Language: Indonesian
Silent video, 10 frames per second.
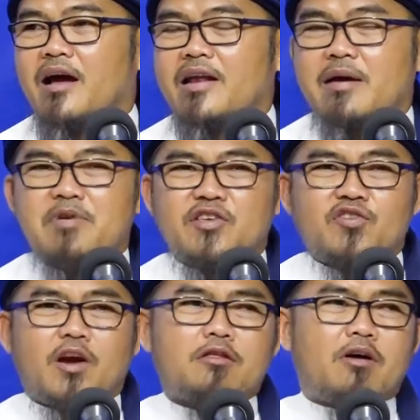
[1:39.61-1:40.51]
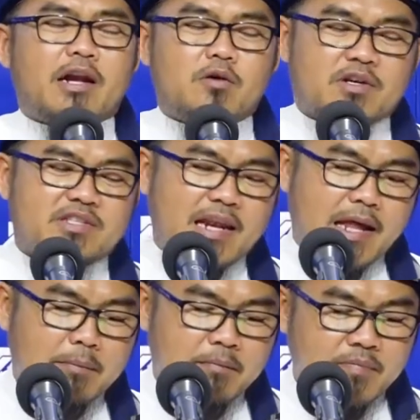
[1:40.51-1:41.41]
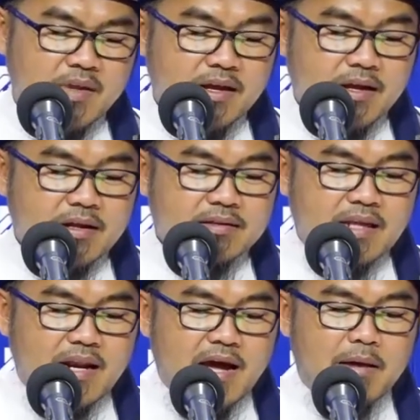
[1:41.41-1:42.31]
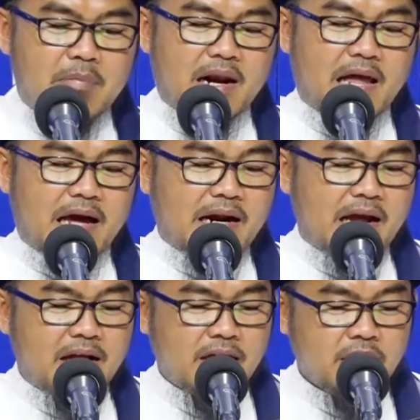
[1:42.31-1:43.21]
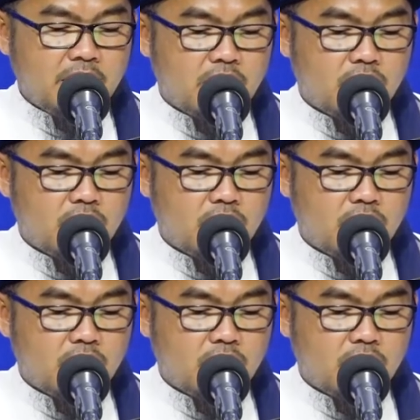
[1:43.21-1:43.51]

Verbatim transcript: Nabi Shallallahu Alaihi Wasallam telah melarang